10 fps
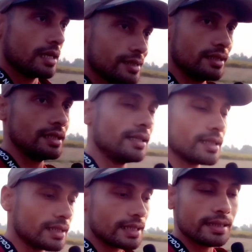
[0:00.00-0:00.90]
चलिए
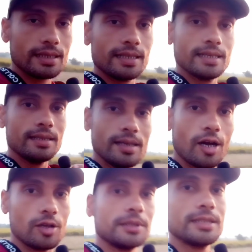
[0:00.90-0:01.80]
लेके चलते हैं
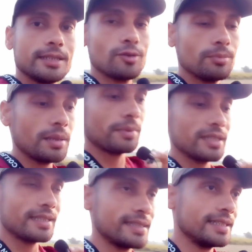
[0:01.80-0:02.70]
और वीडियो में
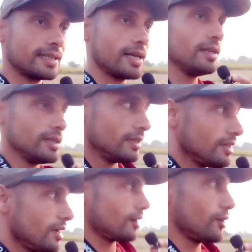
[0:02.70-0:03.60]
बने रहिएगा
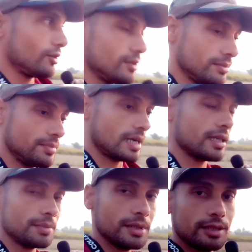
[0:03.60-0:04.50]
और
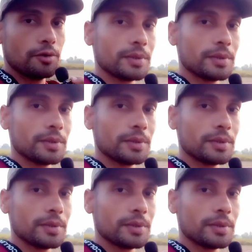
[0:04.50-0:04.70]
अगर वीडियो